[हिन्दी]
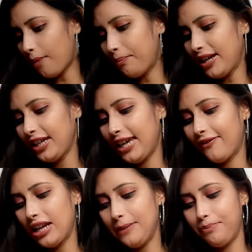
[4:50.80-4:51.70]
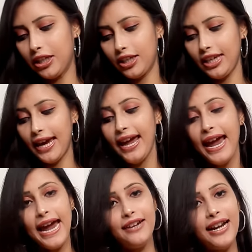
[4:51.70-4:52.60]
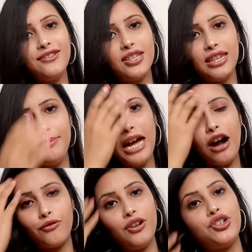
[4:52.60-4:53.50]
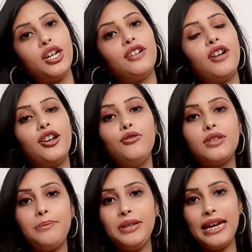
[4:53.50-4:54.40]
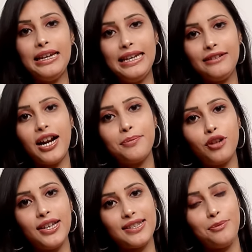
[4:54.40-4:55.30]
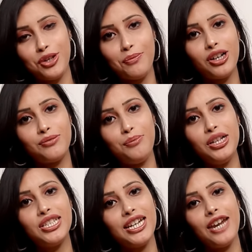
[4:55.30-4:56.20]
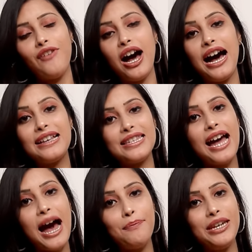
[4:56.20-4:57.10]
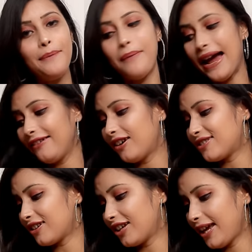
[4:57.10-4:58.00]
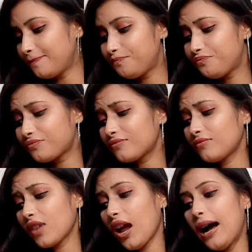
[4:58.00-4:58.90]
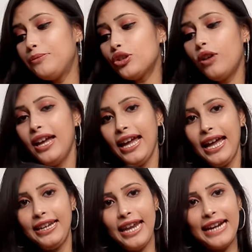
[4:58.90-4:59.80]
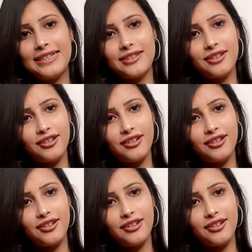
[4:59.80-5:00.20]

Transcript: टॉप मैंने ये वाली पिक की है एंड गाइज जितने भी आउटफिट शेयर शेयर कर रही हूँ सभी के लिंक आपको डिस्क्रिप्शन बॉक्स में मिल जाएंगे वहां से आप इन्हें बाय कर सकते हैं अब जो नेक्स्ट